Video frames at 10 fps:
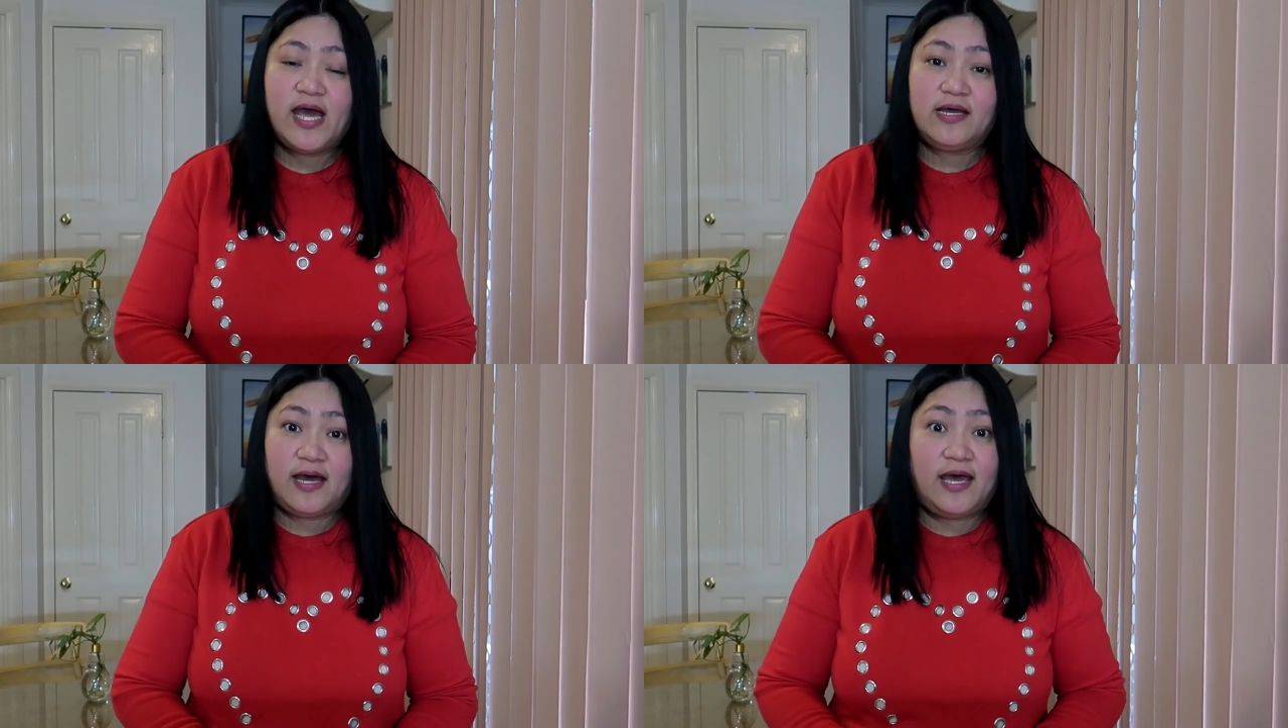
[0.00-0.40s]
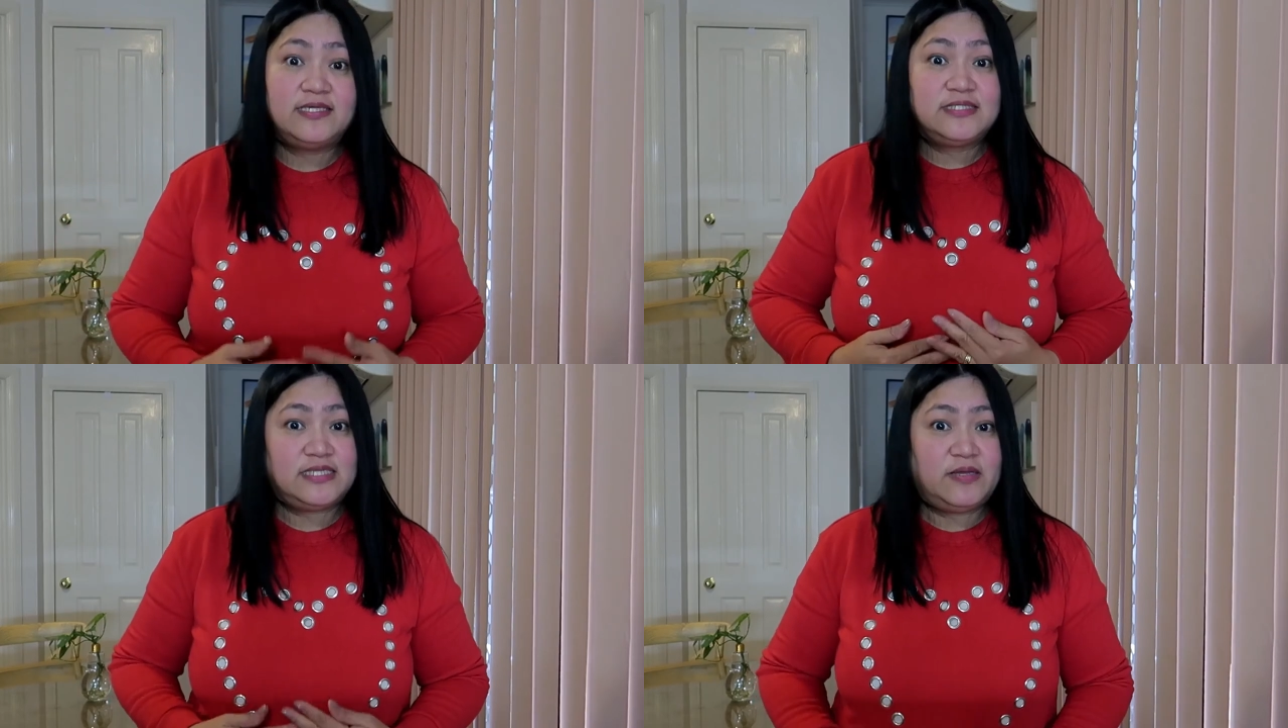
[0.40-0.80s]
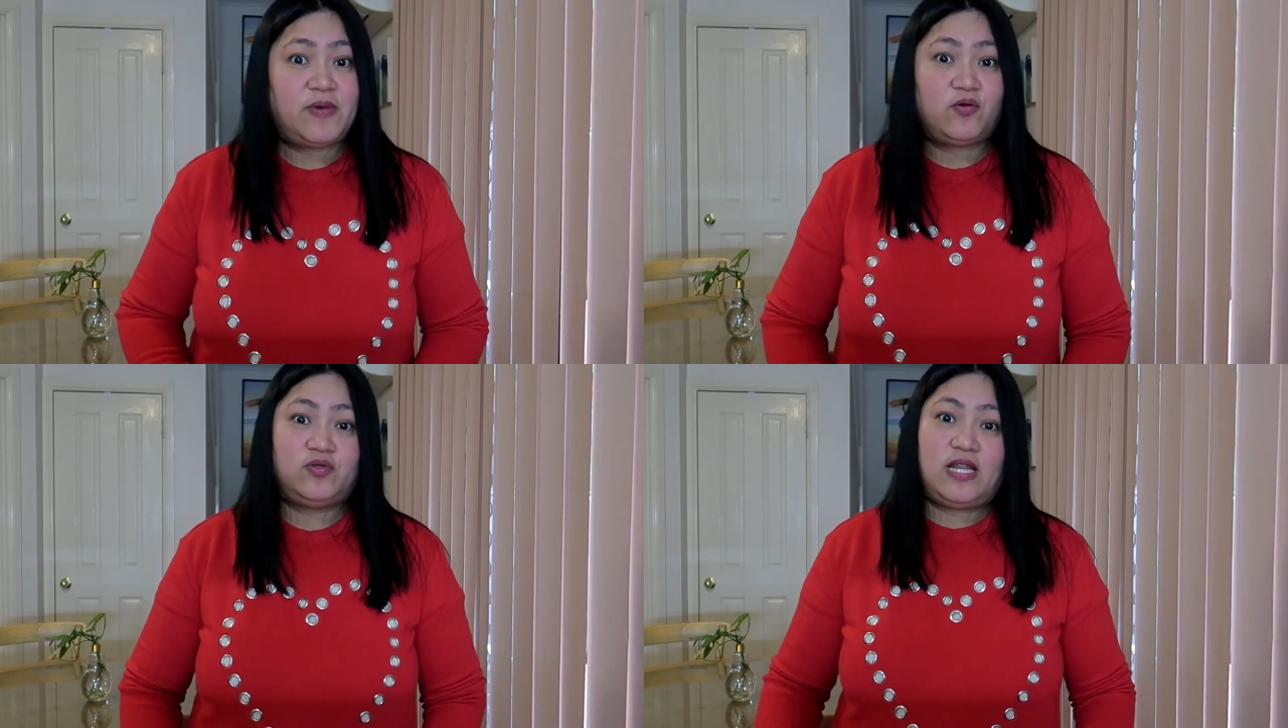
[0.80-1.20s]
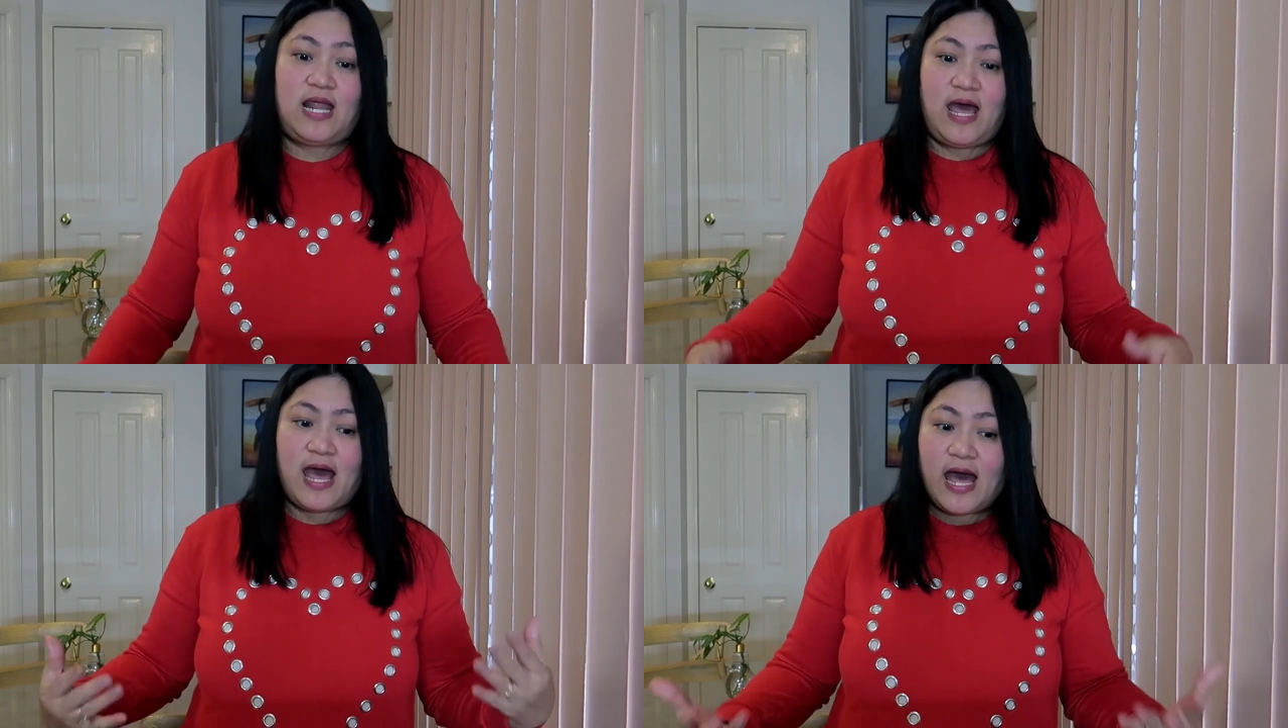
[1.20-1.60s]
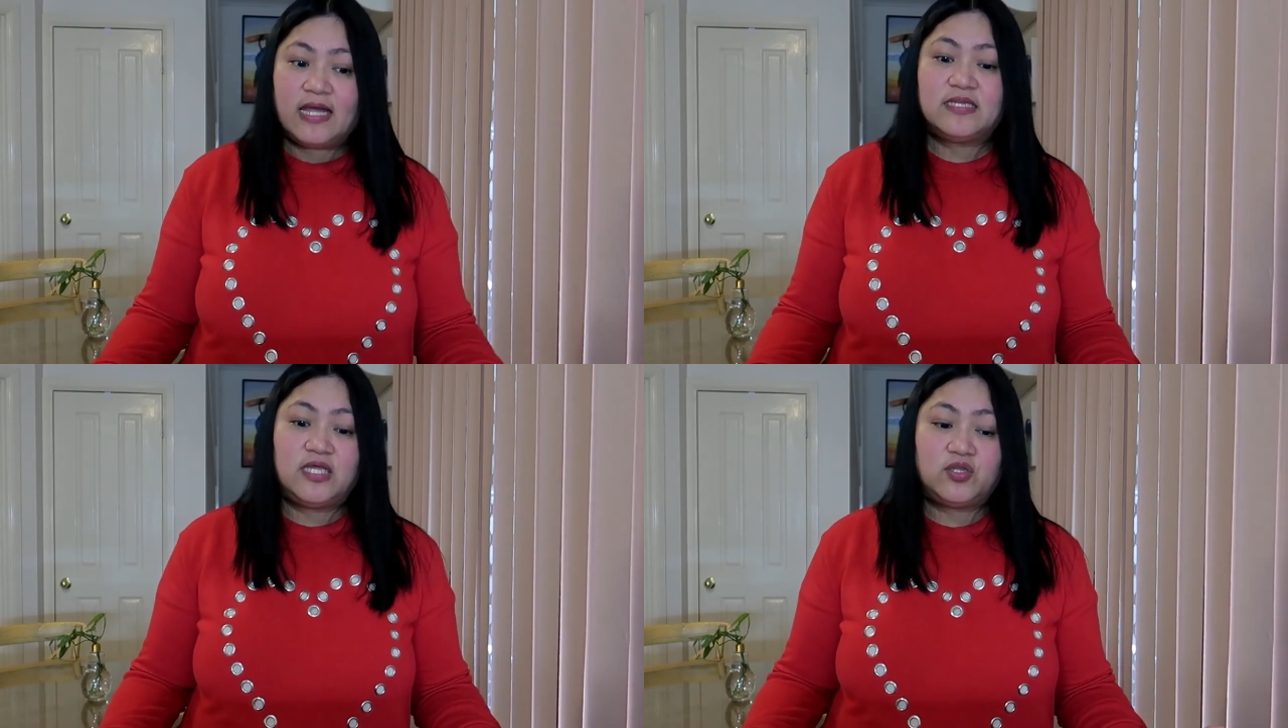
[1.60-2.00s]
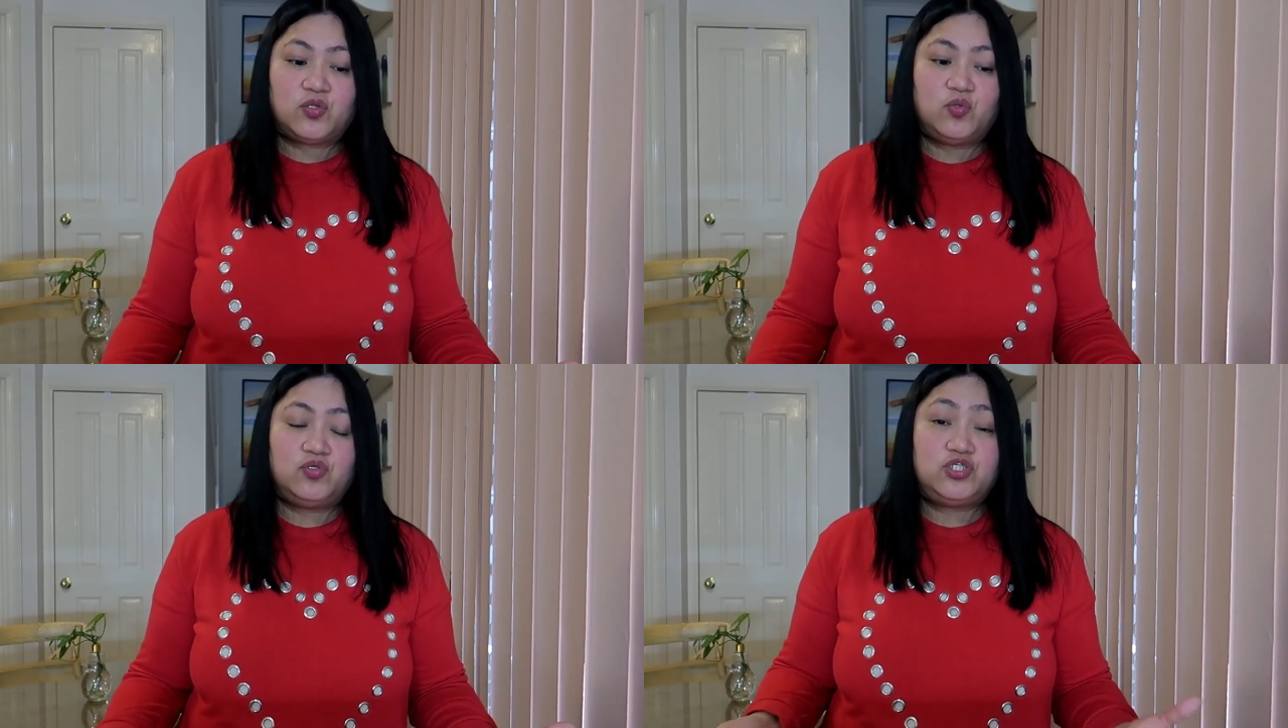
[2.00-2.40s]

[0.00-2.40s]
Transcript: nga guys, natikman ko na lahat itong